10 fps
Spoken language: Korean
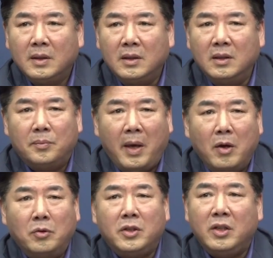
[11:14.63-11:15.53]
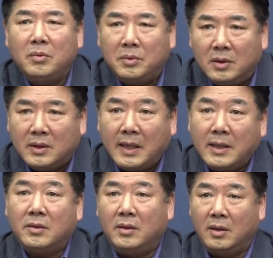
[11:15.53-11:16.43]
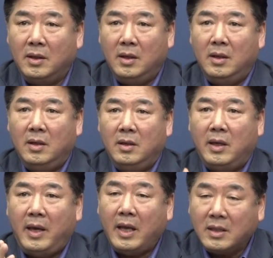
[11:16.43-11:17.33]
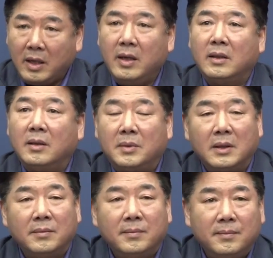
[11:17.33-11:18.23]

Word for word: 그 배후 지휘부를 찾아서 해체해야 됩니다.